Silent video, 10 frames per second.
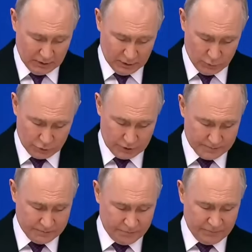молодежи,
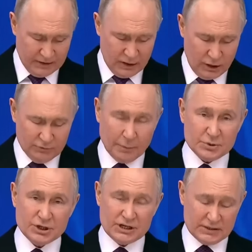и в
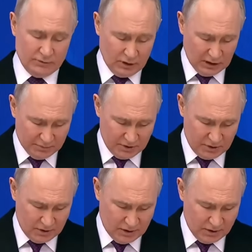общественных
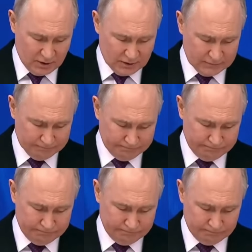объединениях,
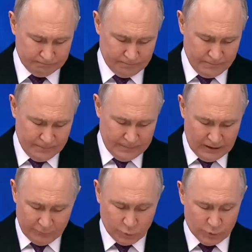
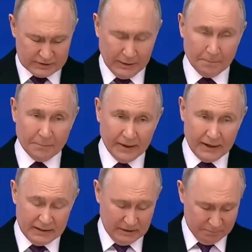в
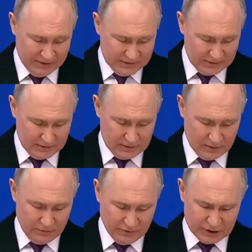госкомпаниях,
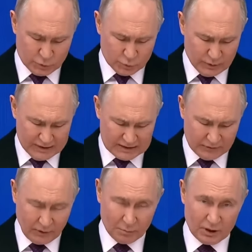бизнесе, в
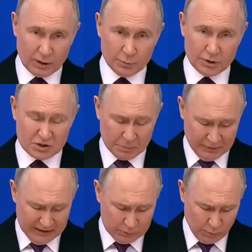государственном и
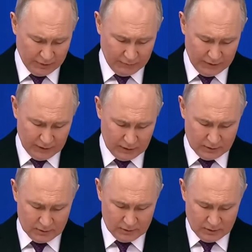муниципальном управлении,
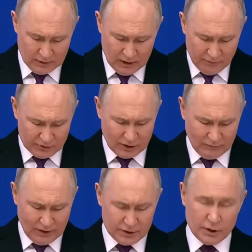
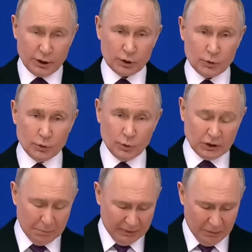возглавлять
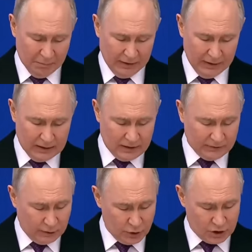регионы, предприятия, в
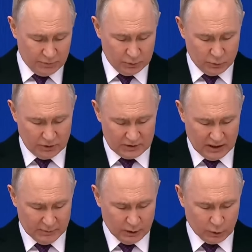конечном итоге,
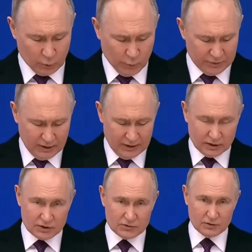самые крупные
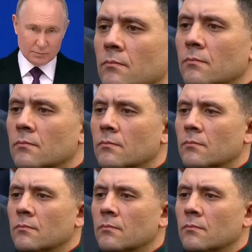отечественные проекты.